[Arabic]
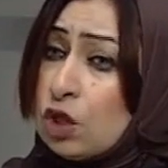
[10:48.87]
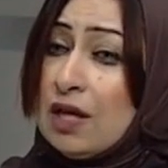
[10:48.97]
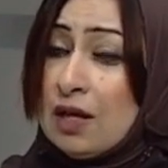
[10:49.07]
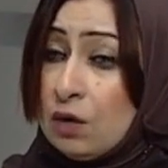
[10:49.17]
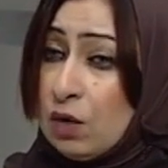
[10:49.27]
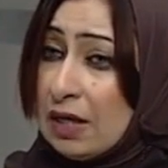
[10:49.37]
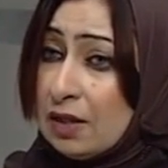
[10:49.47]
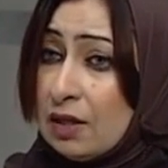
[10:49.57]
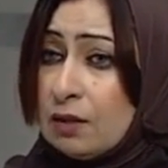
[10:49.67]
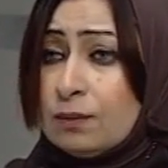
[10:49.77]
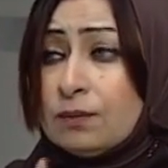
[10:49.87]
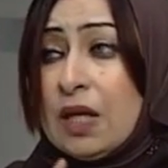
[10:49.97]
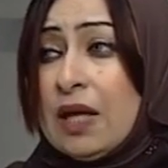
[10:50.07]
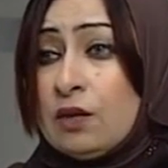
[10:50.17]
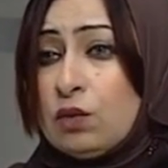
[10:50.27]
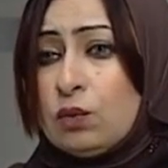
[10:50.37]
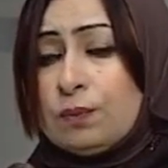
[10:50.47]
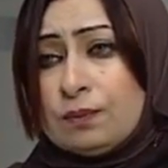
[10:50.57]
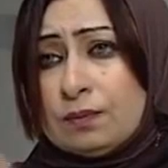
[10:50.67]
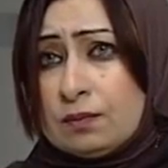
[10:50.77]
الدكتور اللي بطر رجله
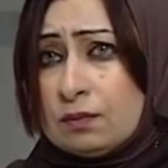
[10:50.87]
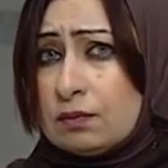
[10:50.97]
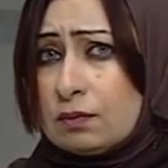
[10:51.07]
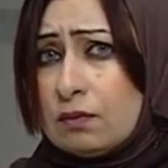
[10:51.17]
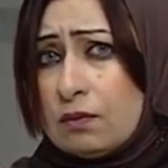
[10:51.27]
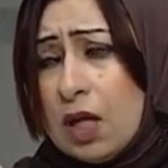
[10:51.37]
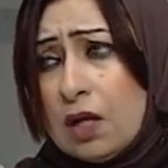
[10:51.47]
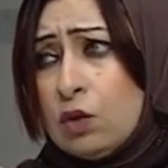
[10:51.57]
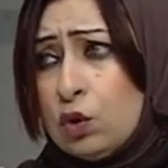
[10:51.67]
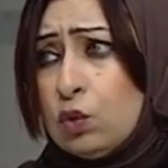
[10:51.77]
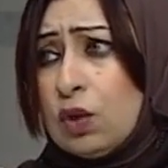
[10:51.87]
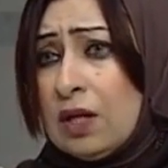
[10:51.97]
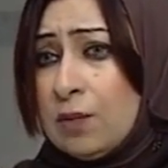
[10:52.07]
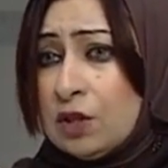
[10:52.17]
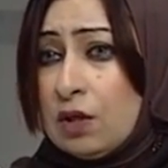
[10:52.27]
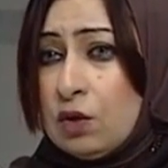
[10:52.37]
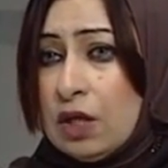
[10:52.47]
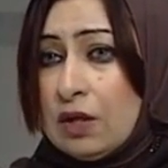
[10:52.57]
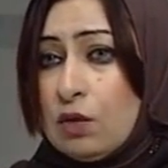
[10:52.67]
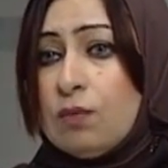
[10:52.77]
بيبقى بيتعامل مع مجموعه
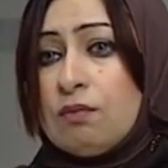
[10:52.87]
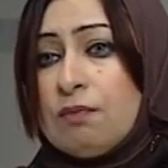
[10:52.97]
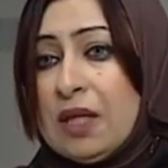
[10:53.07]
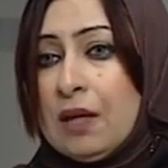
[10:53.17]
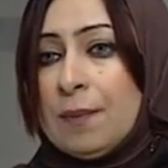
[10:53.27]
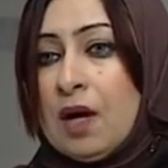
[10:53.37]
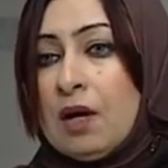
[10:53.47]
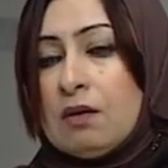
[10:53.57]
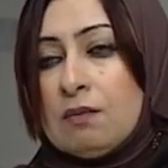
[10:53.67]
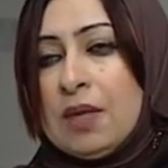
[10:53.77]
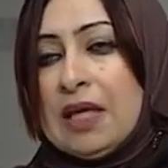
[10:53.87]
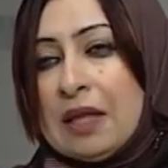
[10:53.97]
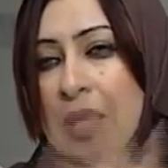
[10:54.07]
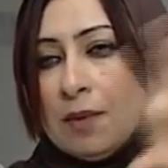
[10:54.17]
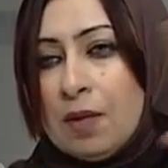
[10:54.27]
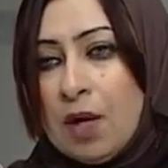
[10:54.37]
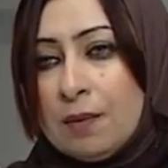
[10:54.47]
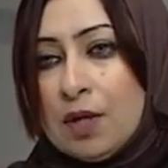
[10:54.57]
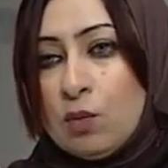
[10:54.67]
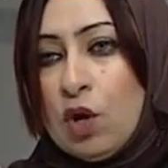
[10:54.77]
من الشركات فبيروح لشركه ما
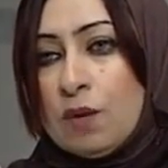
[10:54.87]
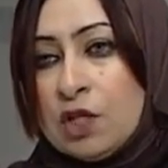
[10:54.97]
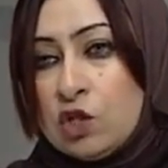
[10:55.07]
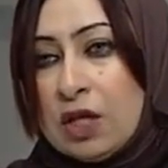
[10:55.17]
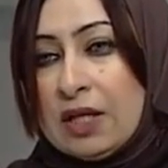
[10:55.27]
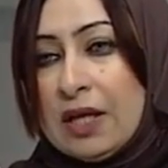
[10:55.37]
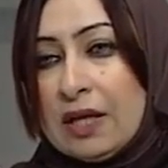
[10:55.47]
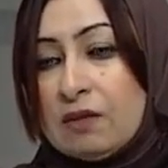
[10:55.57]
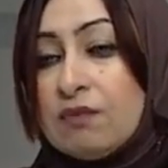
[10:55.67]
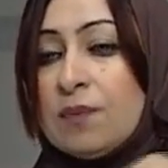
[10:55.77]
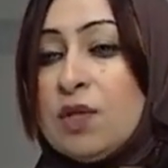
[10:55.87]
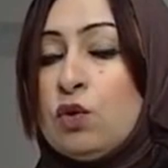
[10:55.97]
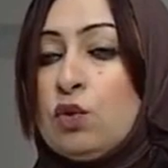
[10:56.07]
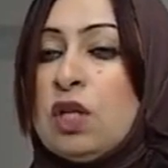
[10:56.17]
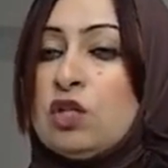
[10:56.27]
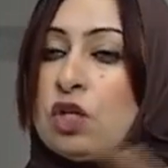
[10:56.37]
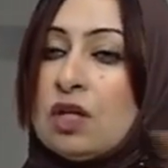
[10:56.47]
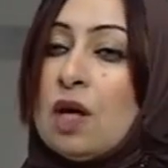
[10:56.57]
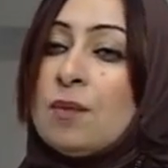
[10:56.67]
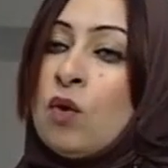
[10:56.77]
هماش مؤهلين
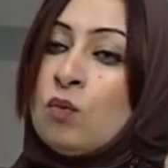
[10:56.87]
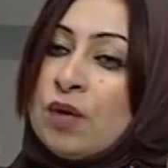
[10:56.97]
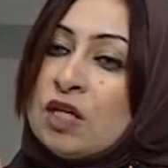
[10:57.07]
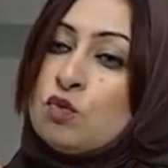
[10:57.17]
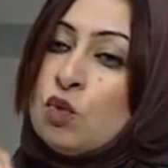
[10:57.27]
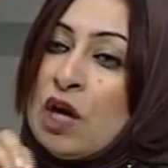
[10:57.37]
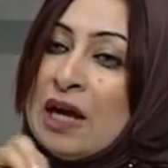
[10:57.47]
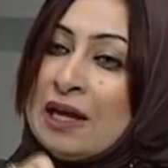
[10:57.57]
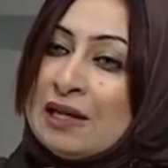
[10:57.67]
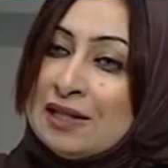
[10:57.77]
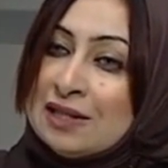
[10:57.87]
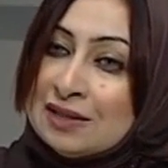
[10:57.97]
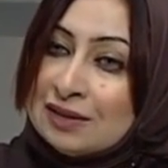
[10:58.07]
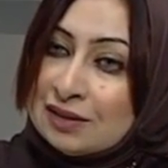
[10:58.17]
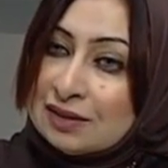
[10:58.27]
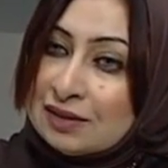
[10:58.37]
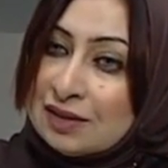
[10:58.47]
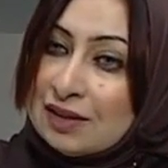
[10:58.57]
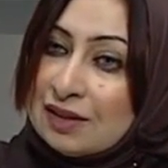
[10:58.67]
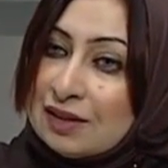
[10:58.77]
آه، ما هماش دكاتره
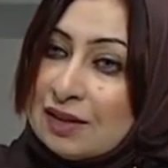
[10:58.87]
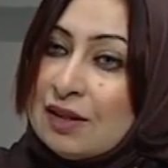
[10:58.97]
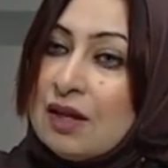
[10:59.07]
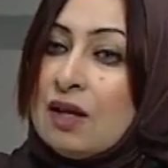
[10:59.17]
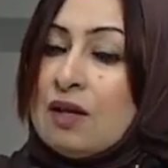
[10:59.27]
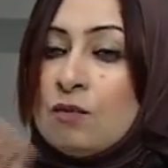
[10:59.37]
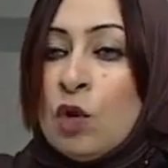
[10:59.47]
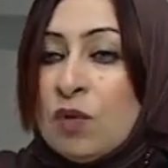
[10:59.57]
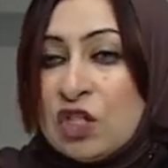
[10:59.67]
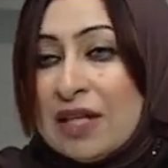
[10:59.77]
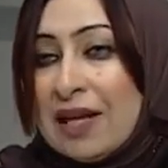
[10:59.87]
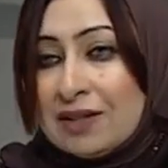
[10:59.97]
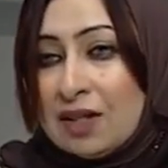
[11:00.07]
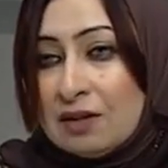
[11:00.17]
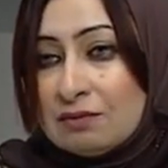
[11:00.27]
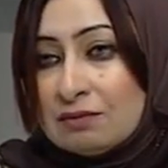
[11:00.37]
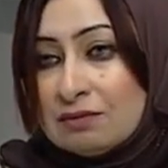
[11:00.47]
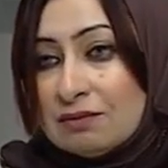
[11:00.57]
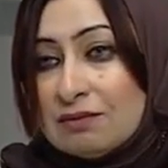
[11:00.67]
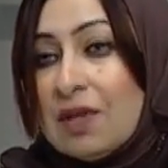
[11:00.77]
ما هماش مؤهلين ان هم يأهلوا عيان
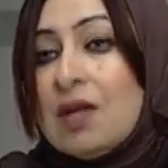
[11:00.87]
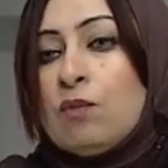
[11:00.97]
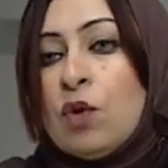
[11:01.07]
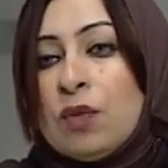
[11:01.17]
سكر صحيح